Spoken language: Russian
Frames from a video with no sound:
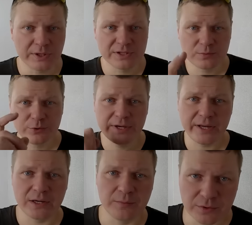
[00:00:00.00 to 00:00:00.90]
поэтому
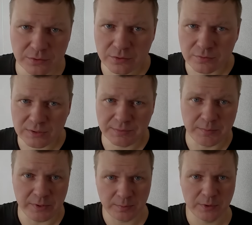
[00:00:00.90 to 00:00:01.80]
я рекомендую вам не
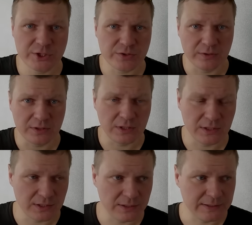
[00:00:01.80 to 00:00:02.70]
переплачивать
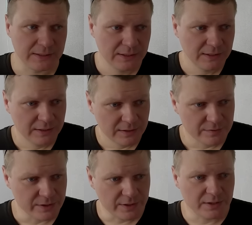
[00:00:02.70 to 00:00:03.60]
на
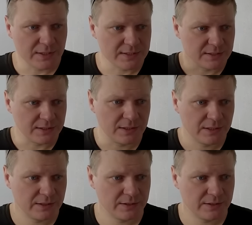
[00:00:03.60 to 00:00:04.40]
всяких разных